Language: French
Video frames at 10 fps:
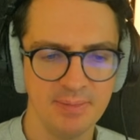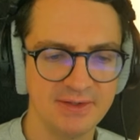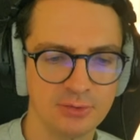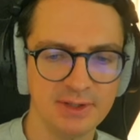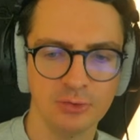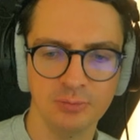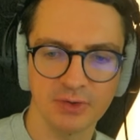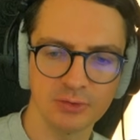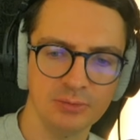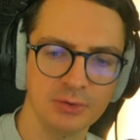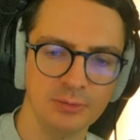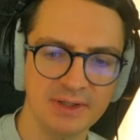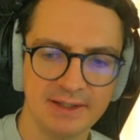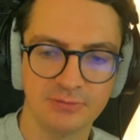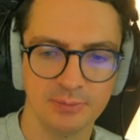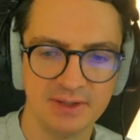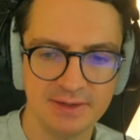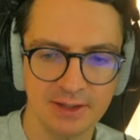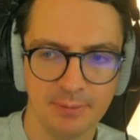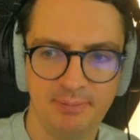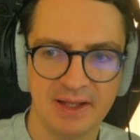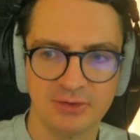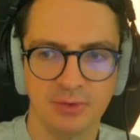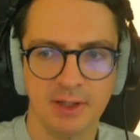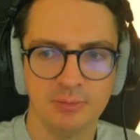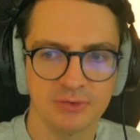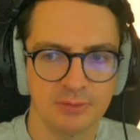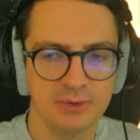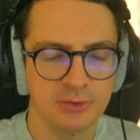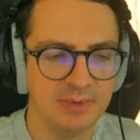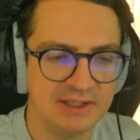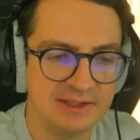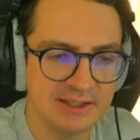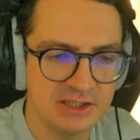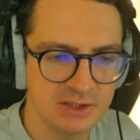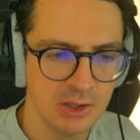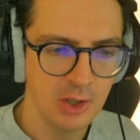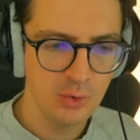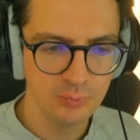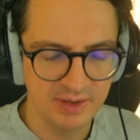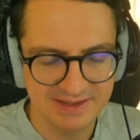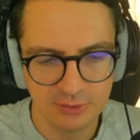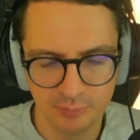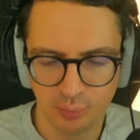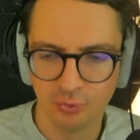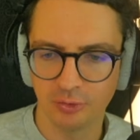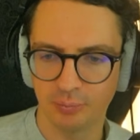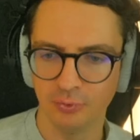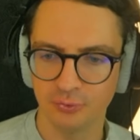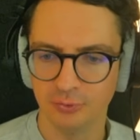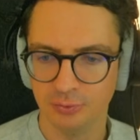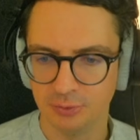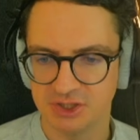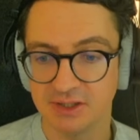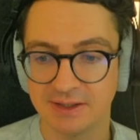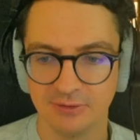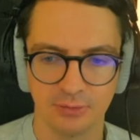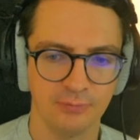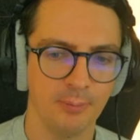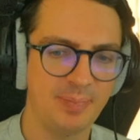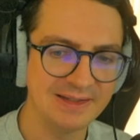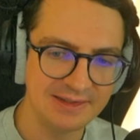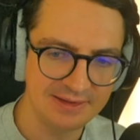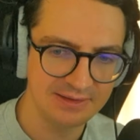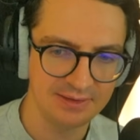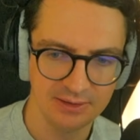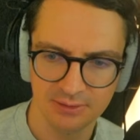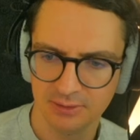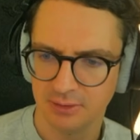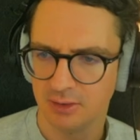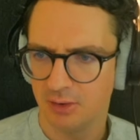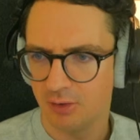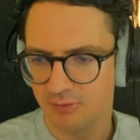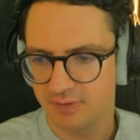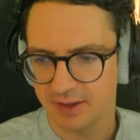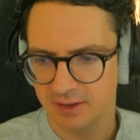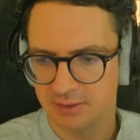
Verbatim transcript: Mais est-ce qu'il y a de moins en moins de mecs qui se font bannir parce qu'il y a de moins en moins de mecs qui trichent ou parce qu'il y a de plus en plus de cheats qui ne se font pas détecter en vrai.